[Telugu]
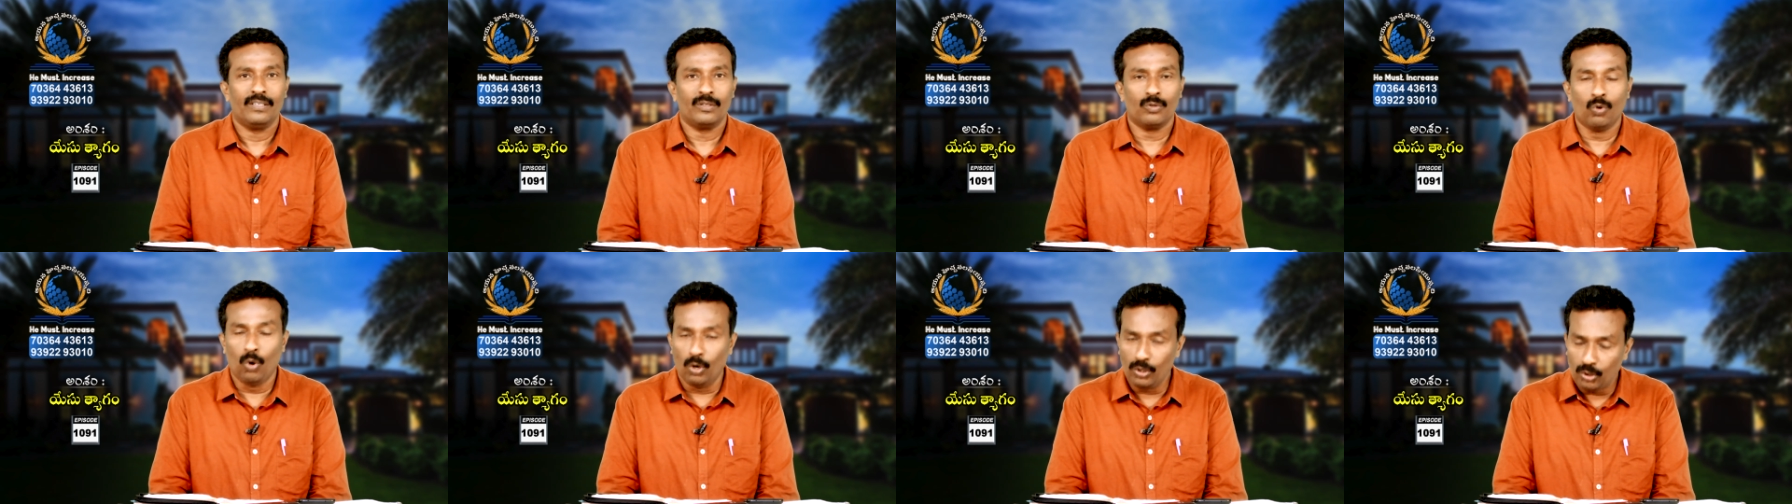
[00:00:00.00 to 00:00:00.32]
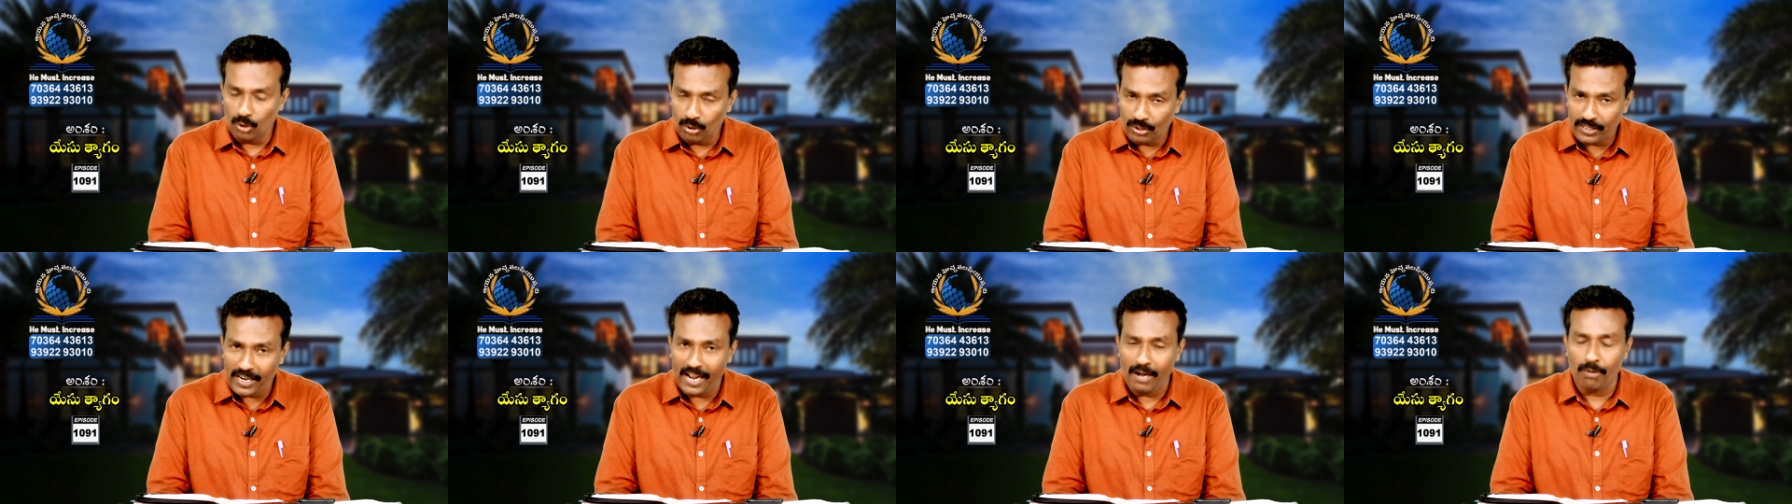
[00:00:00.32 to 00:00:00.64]
గో
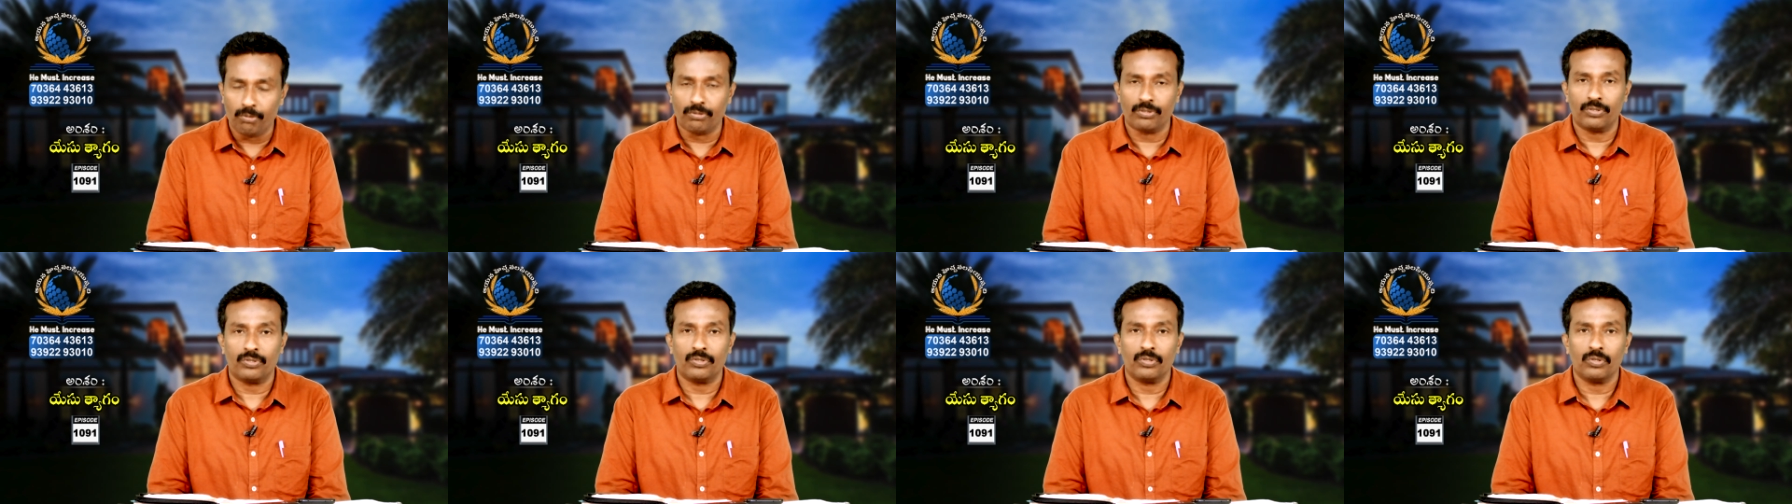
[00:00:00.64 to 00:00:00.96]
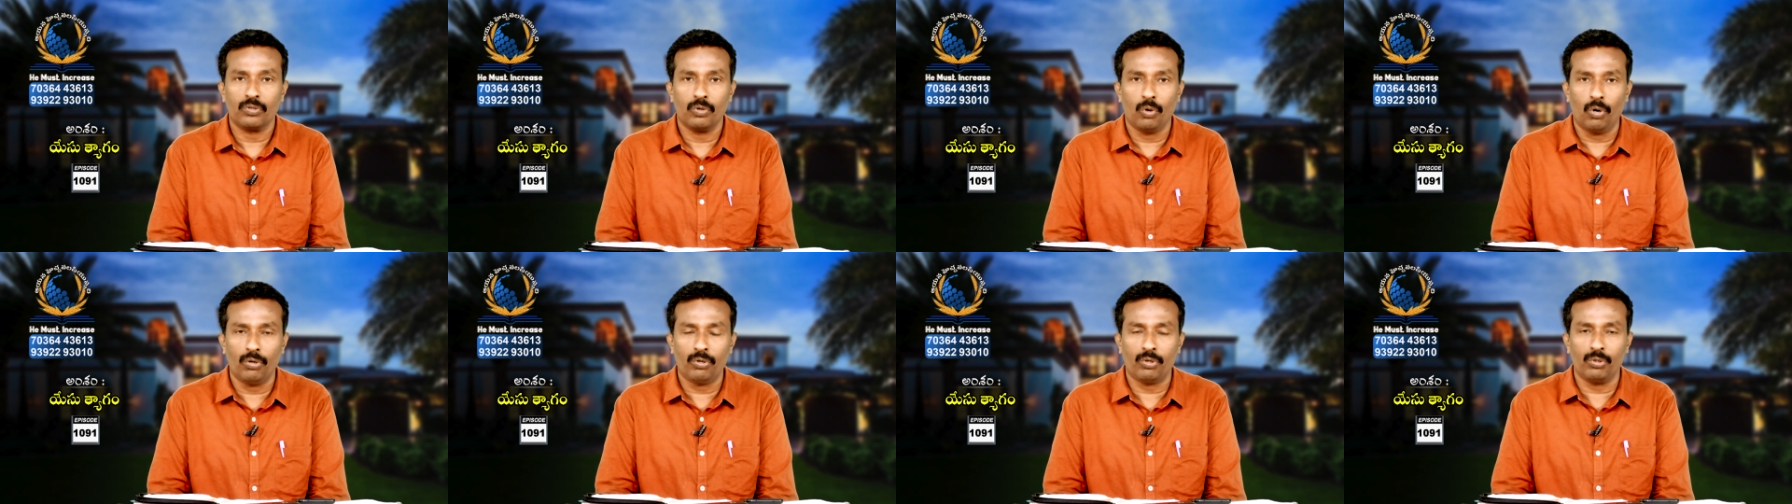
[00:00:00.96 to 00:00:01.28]
టు టౌన్స్
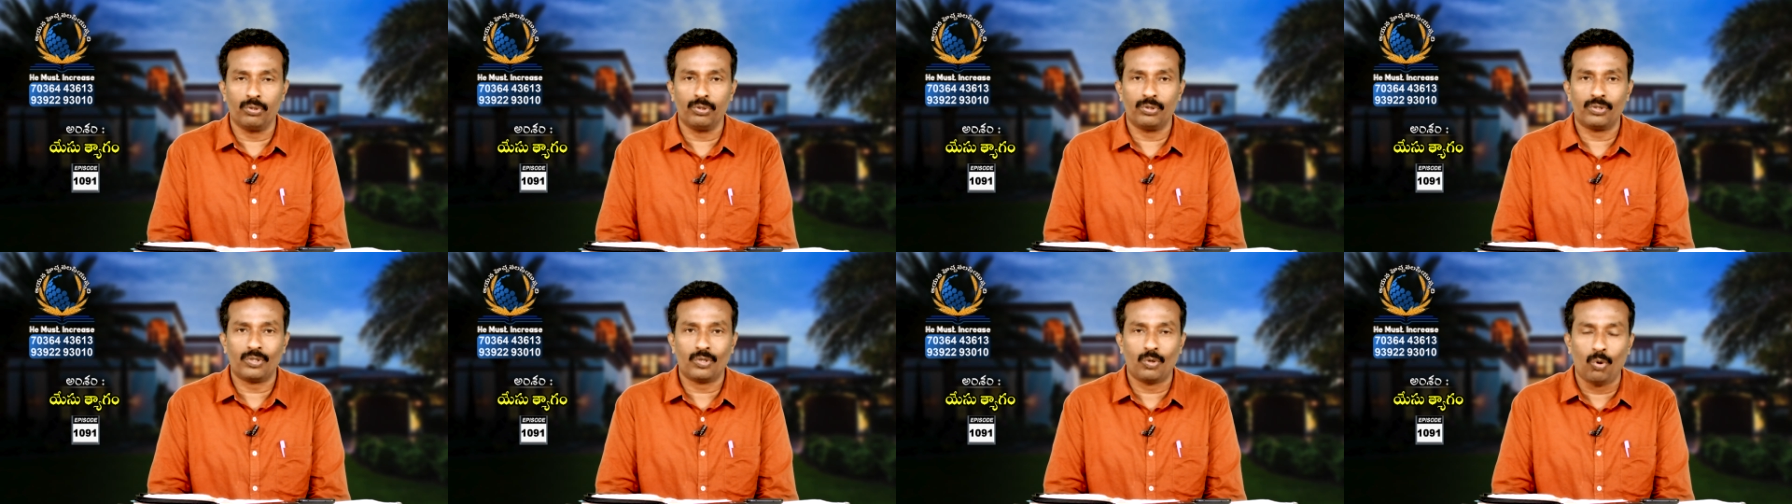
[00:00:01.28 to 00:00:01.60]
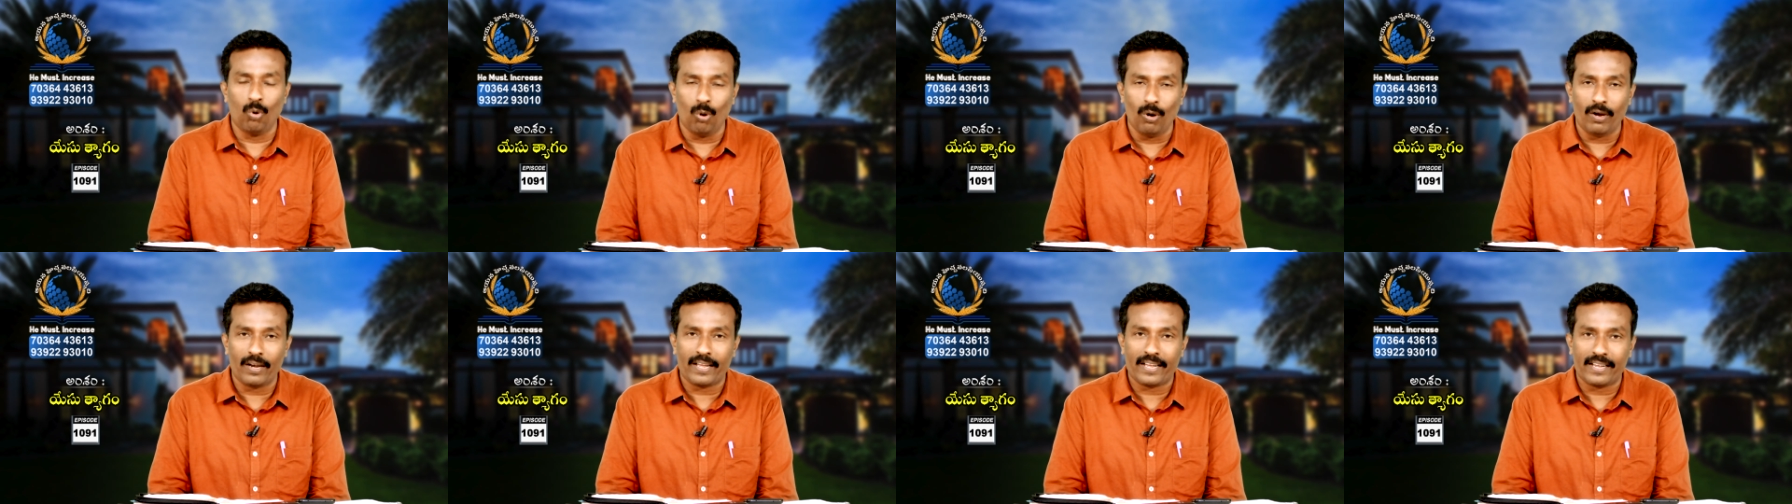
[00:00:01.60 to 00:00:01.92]
గో టు
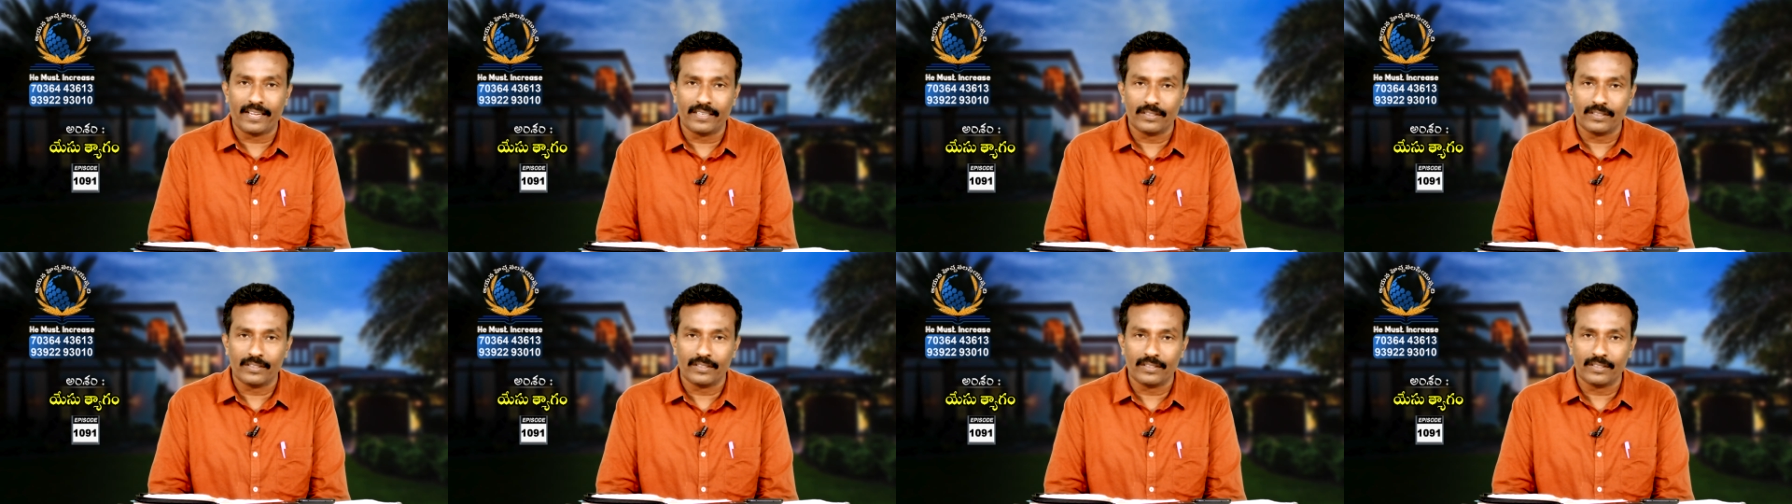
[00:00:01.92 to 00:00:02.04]
స్కూల్